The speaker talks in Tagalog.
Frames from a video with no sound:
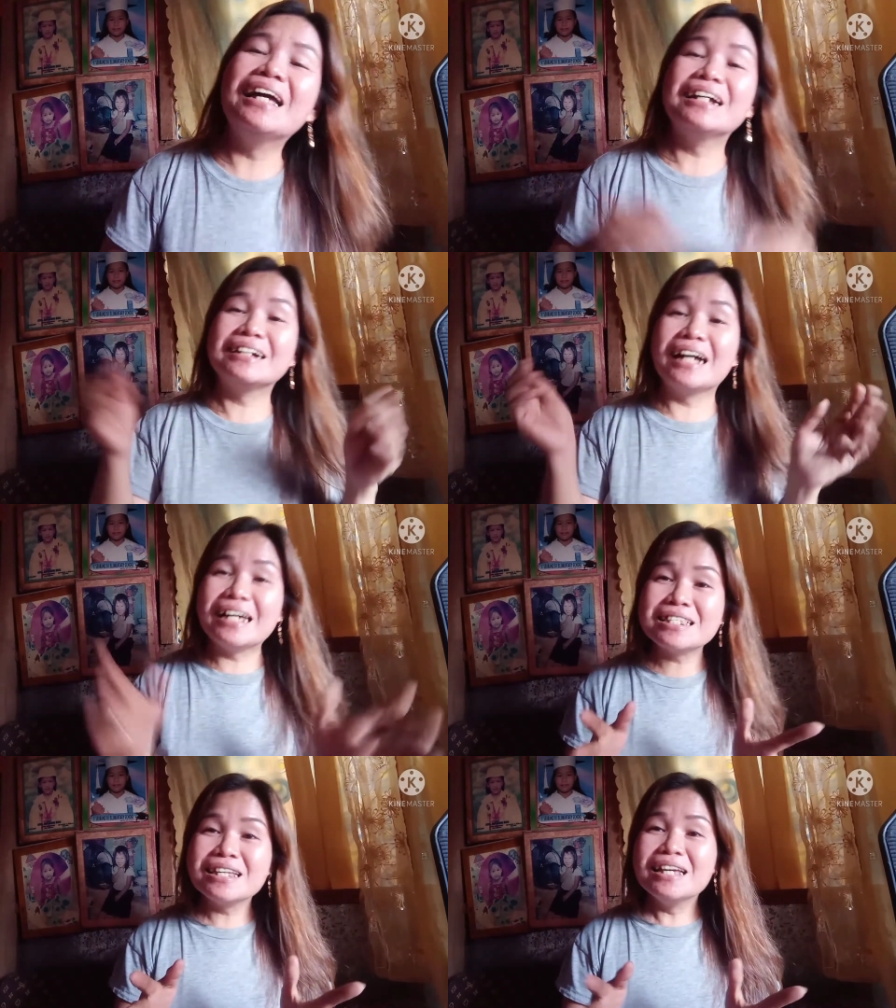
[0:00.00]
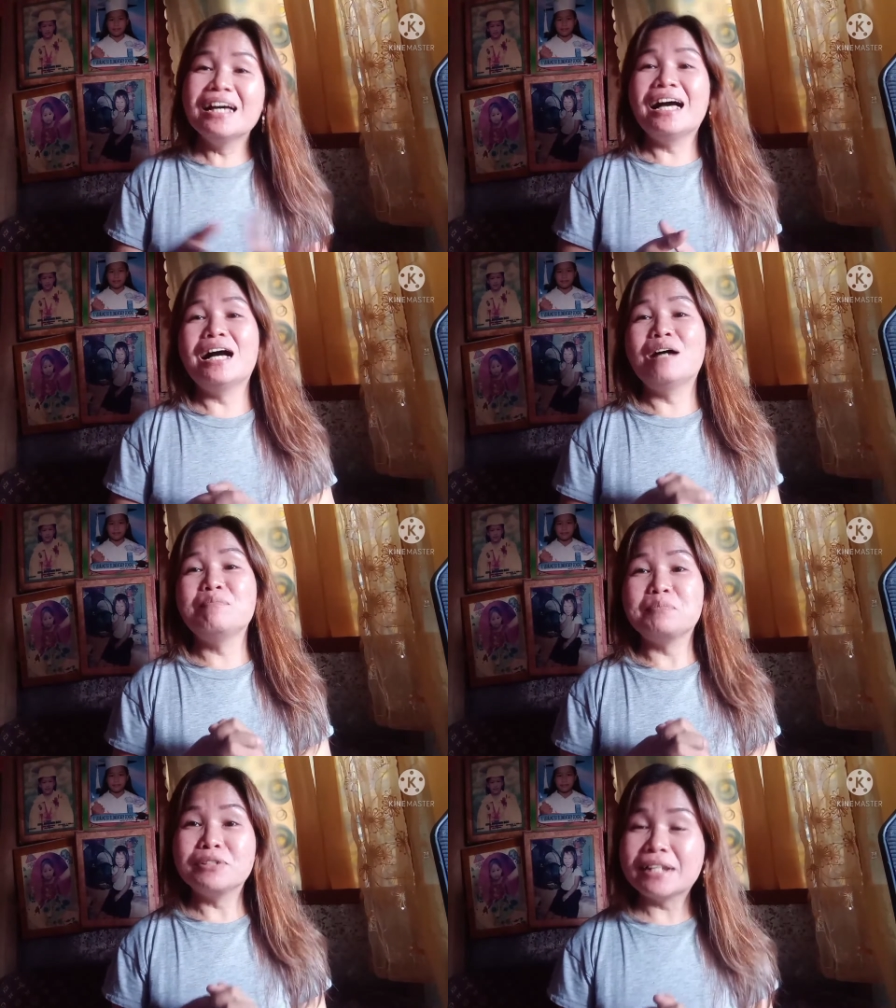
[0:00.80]
Ayan guys, uh,
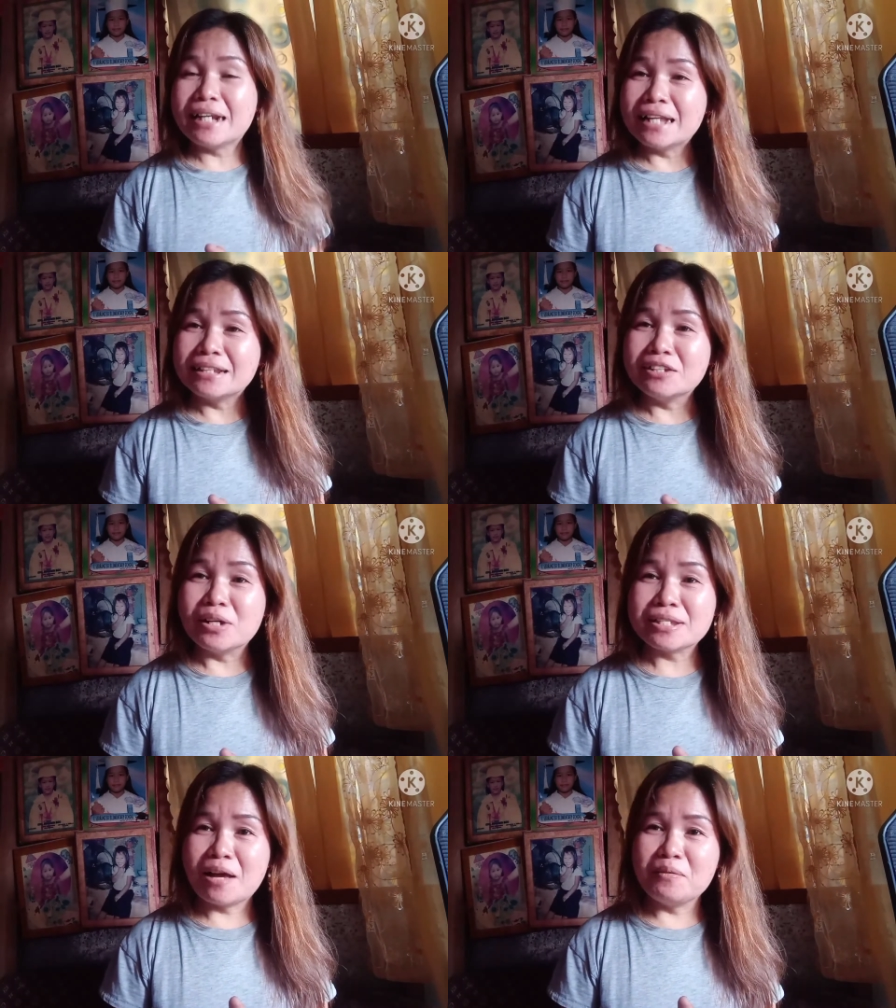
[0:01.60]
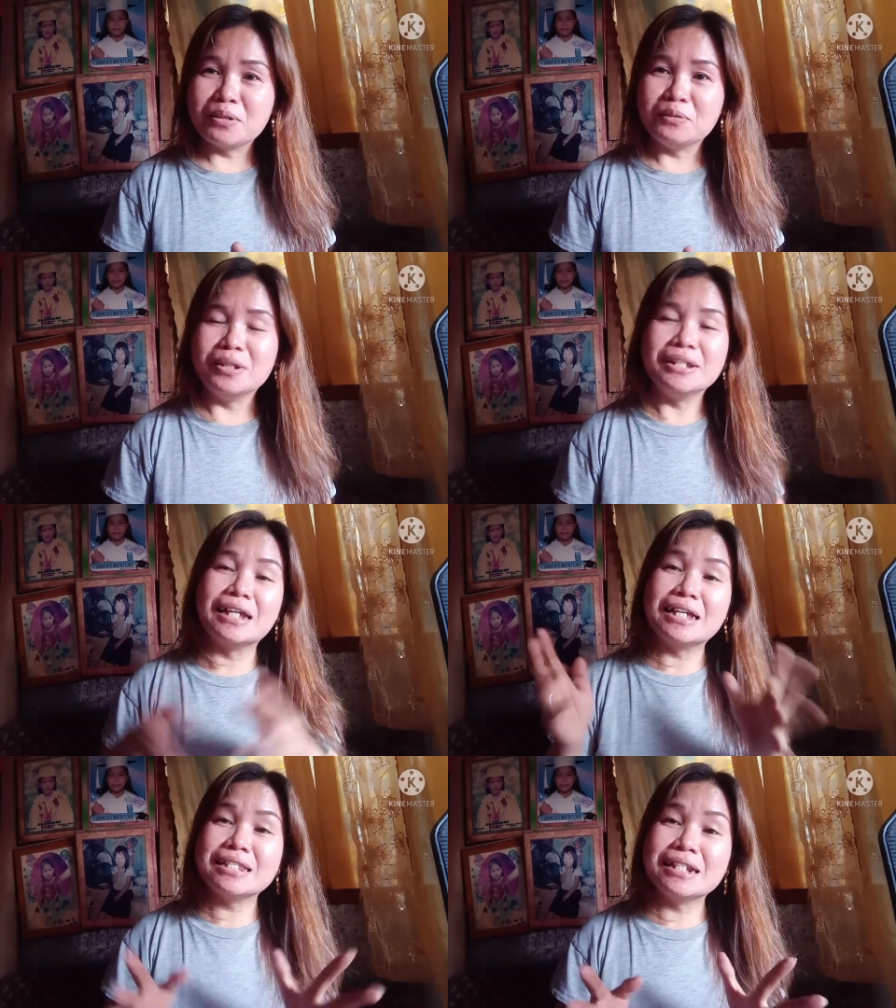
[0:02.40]
punta natin yung asawa ko
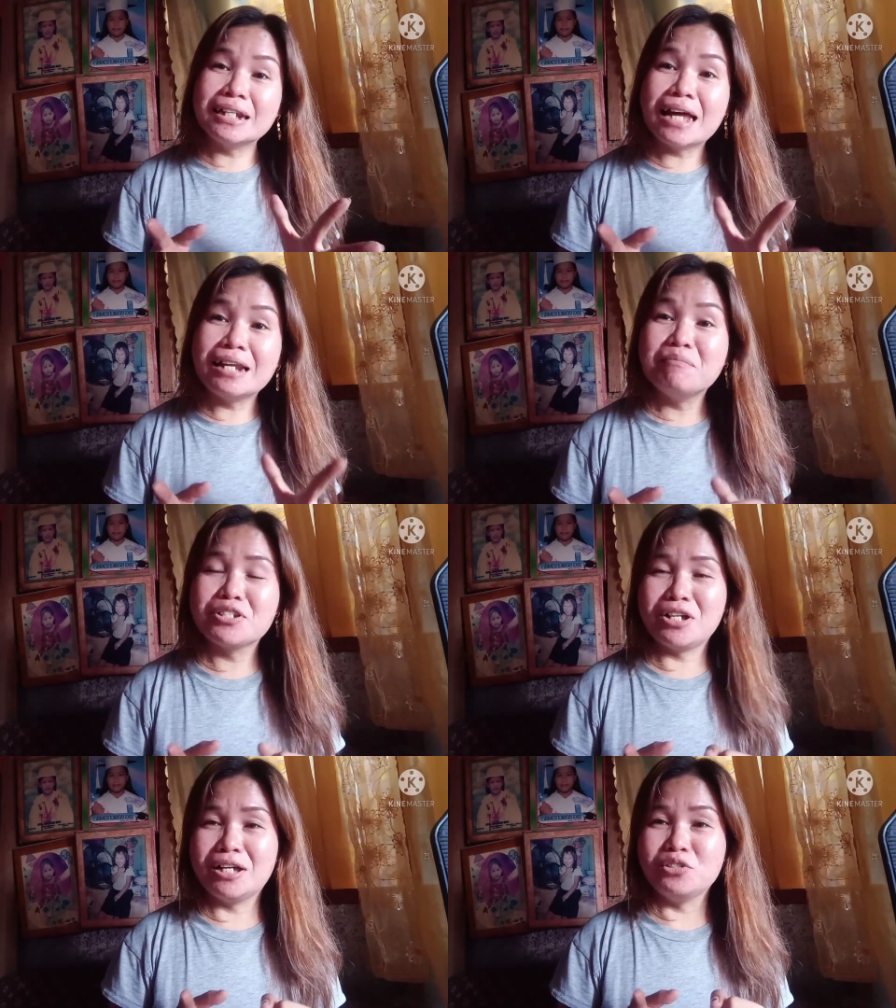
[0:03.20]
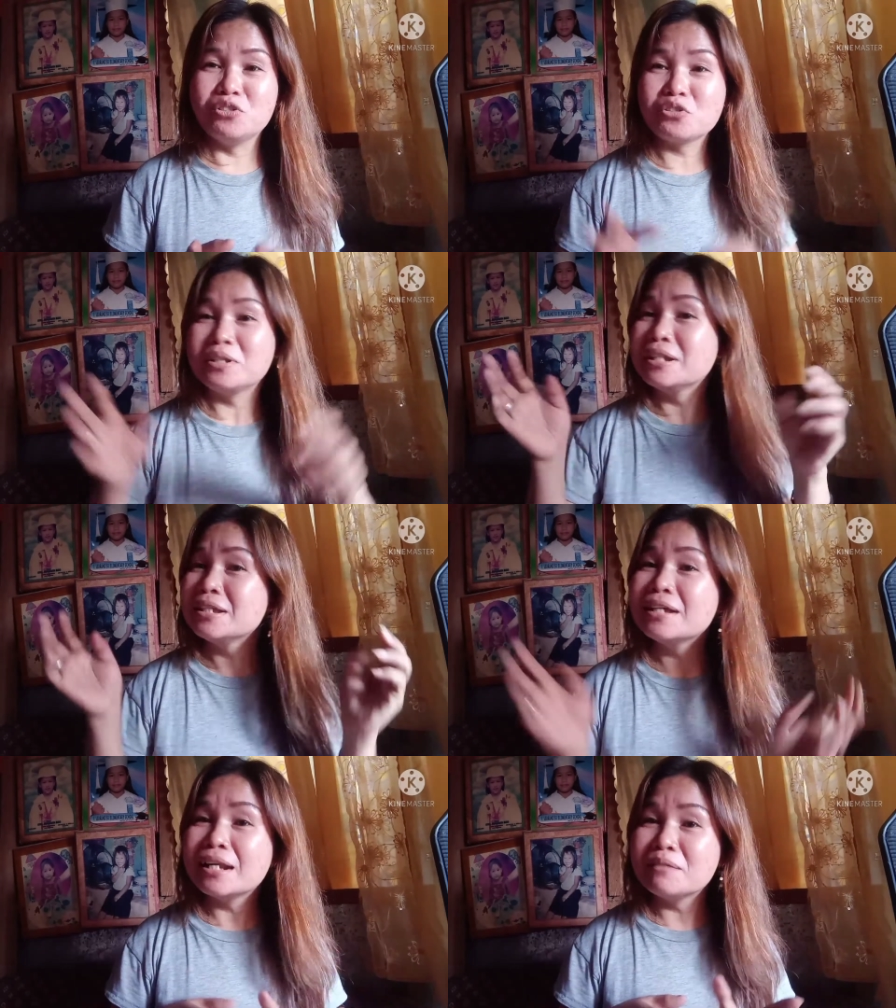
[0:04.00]
ngayon. Kasi naglalabas siya ngayon. So hindi
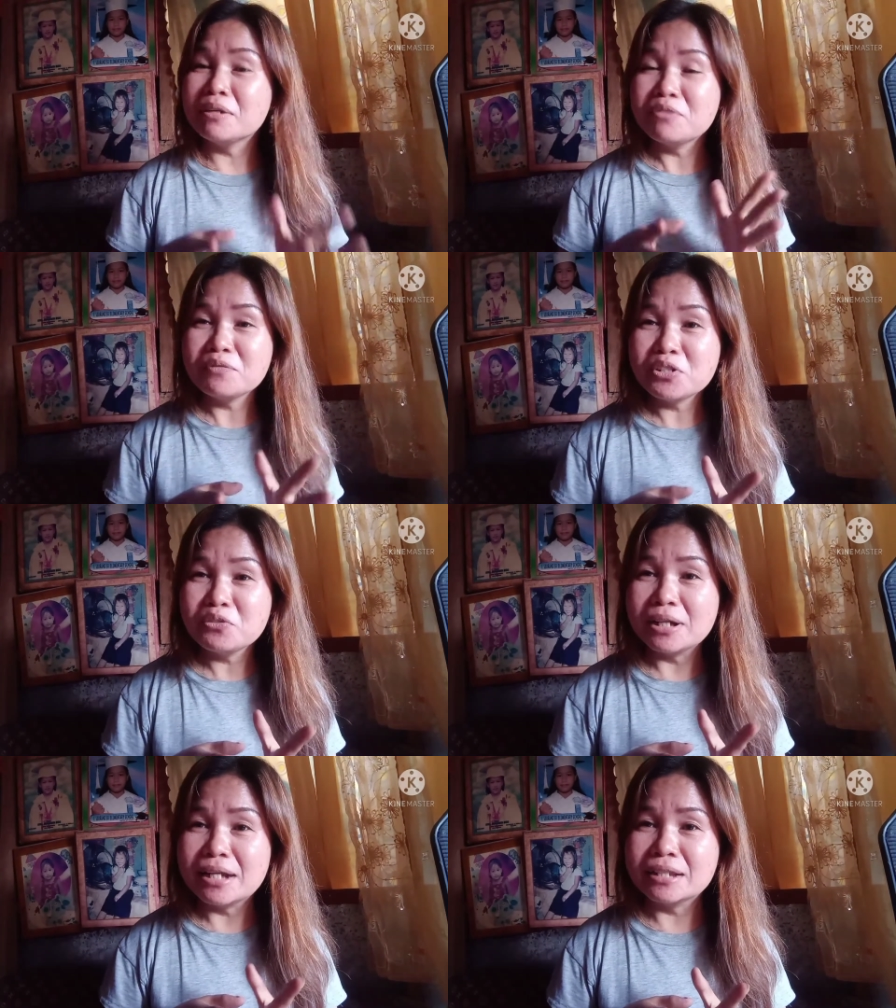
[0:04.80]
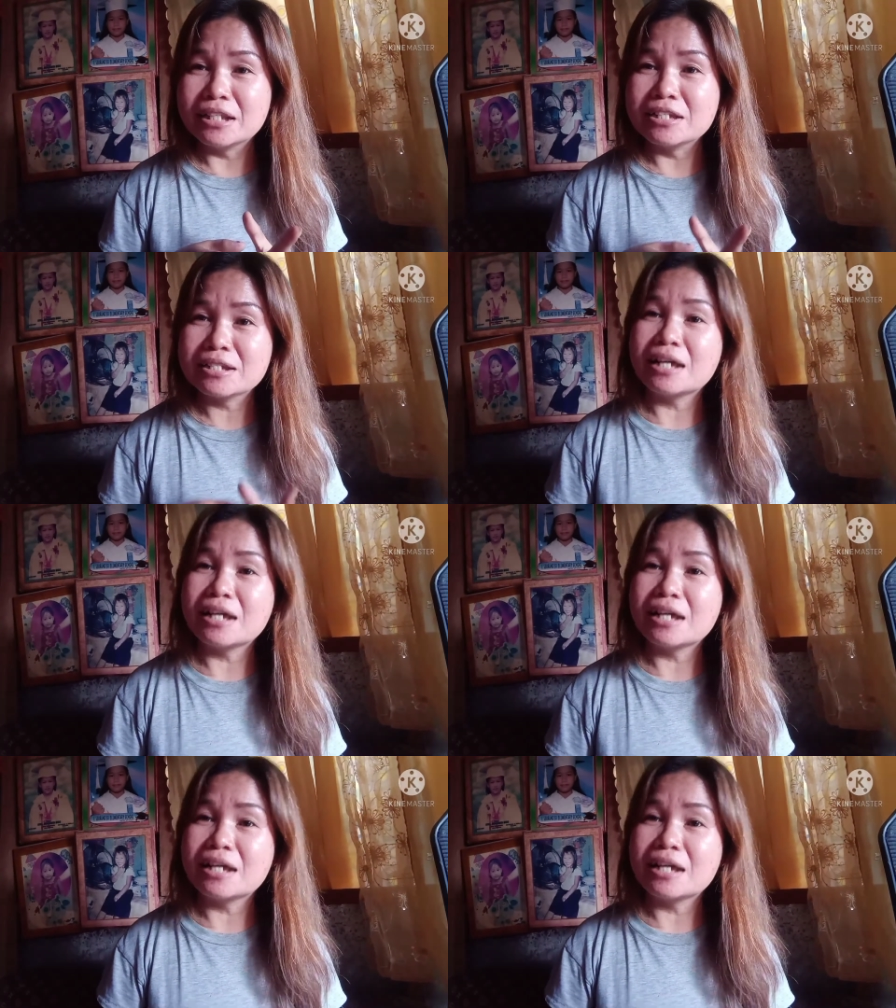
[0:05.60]
niya alam, nabibidihan natin siya.